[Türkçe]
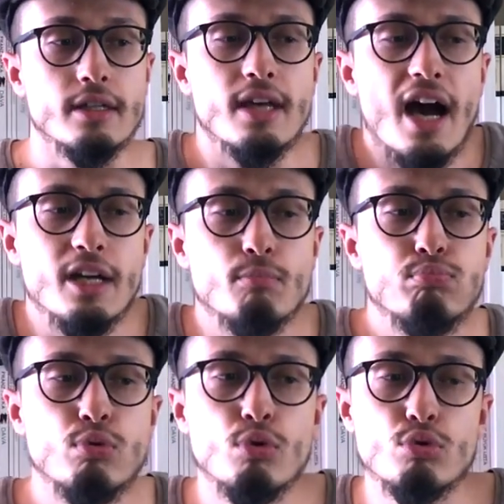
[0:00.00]
Yani
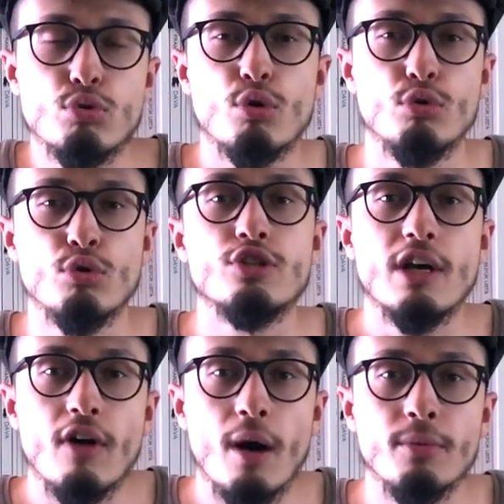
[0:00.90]
bu sorunun
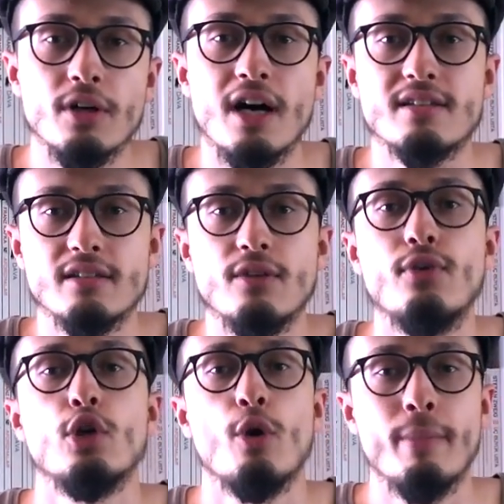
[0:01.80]
cevabı aslında
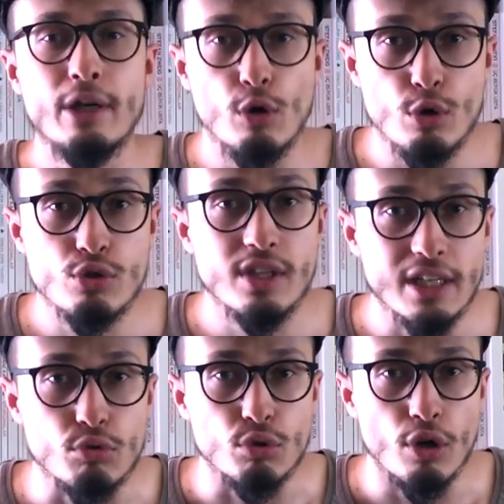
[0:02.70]
fenomenolojide
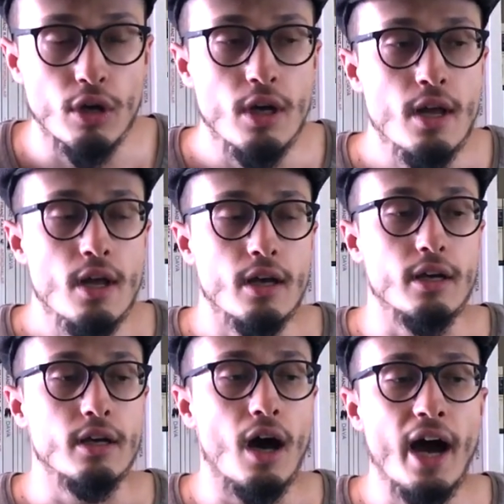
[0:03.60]
yatıyor.
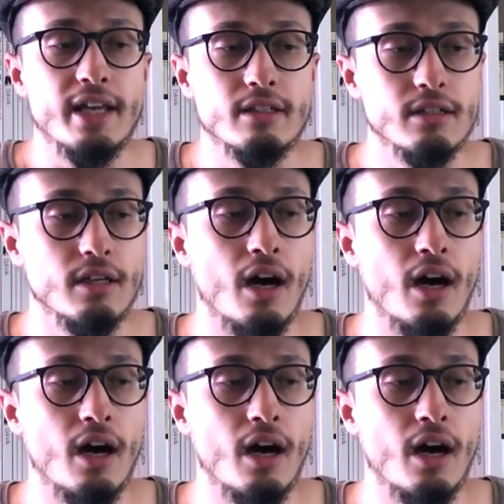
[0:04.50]
Aynı